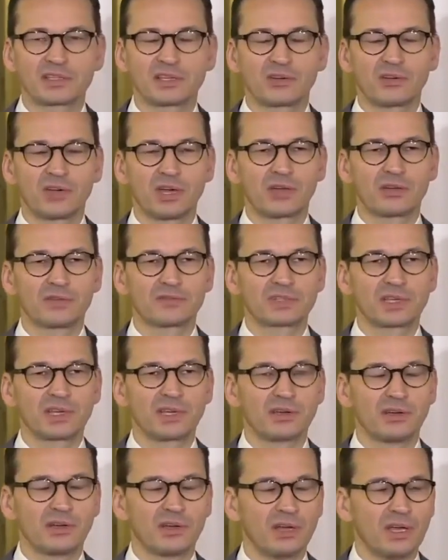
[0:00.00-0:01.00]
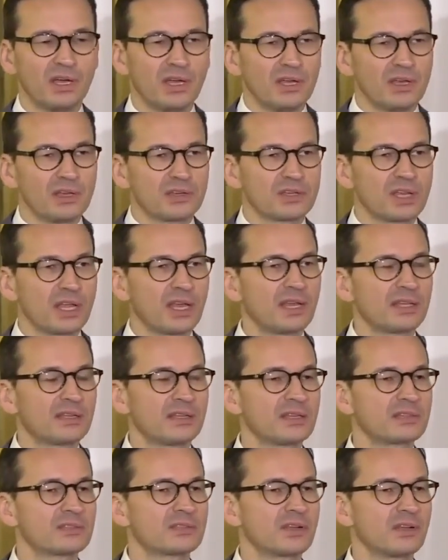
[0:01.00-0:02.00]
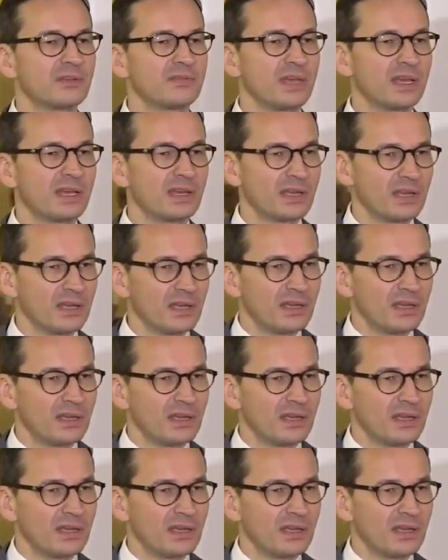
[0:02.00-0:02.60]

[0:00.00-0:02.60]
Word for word: fraszce Kochanowskiego, szlachetne zdrowie,